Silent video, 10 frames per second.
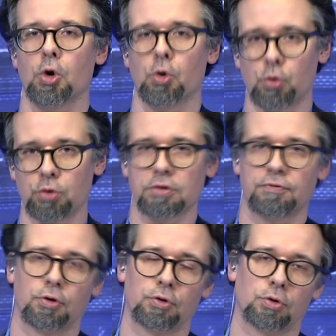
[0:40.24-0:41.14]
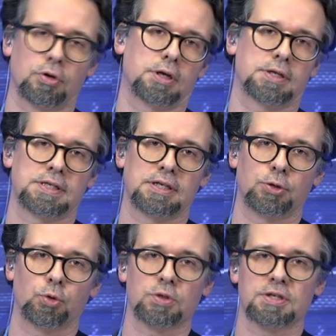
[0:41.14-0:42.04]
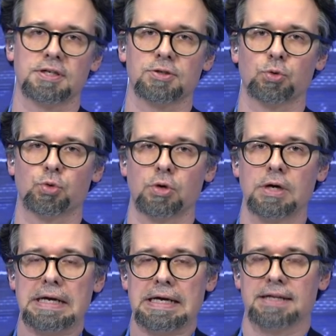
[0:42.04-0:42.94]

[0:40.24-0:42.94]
und von äh, CDU und CSU,